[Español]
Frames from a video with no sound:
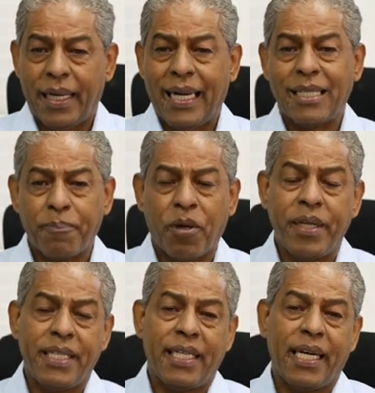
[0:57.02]
Las
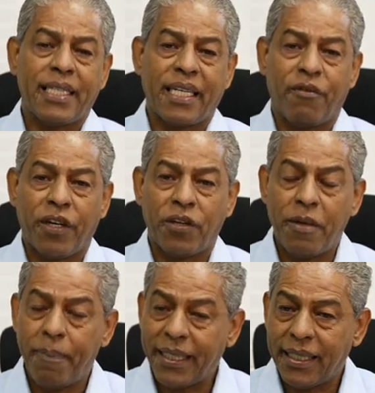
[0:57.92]
provincias que fueron
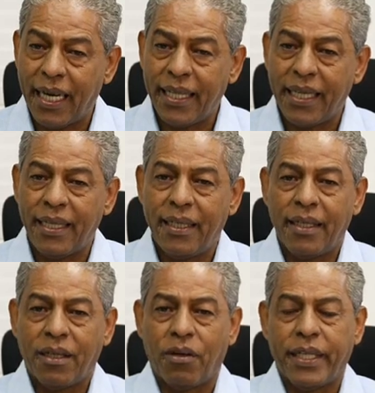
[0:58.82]
impactadas
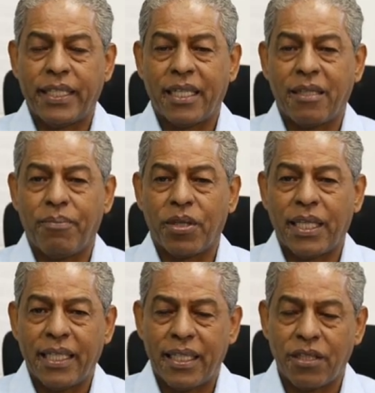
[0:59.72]
con estas
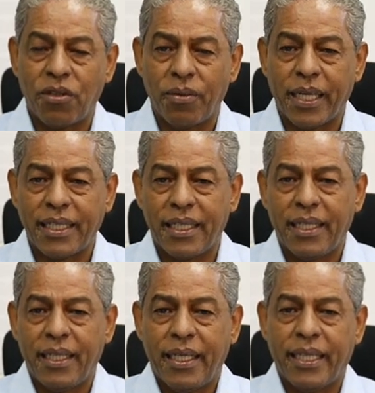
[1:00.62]
importantes obras
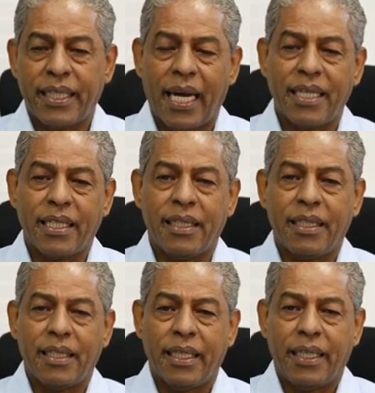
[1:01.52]
están
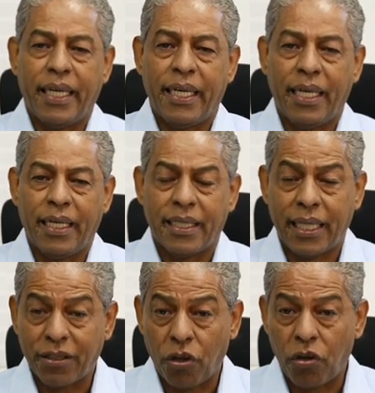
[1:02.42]
eh,
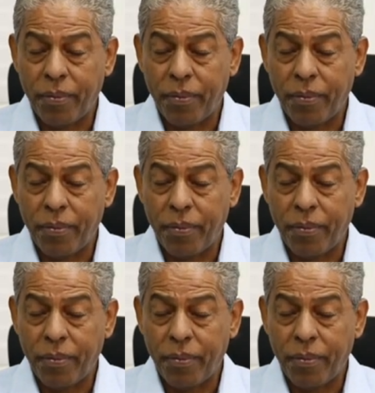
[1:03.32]
Santo